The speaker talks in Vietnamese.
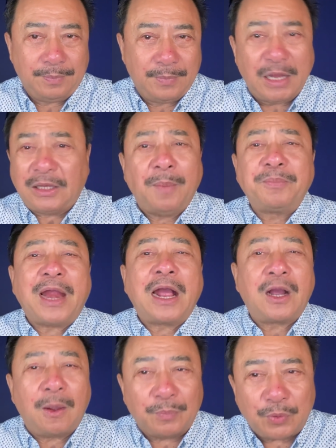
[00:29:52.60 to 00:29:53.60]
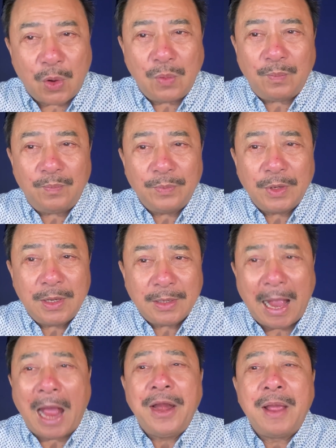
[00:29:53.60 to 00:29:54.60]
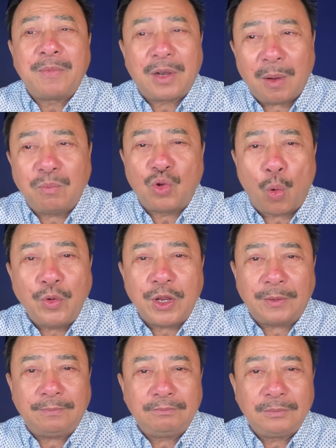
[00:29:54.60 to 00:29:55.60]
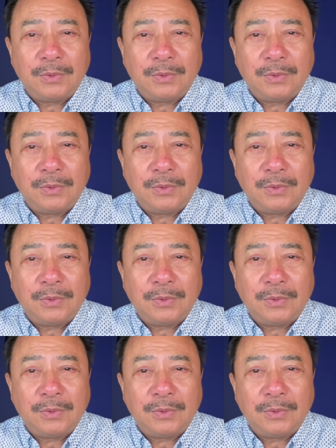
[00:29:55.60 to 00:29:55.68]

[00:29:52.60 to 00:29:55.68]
vì tâm trạng không tốt, cả đêm không ngủ được,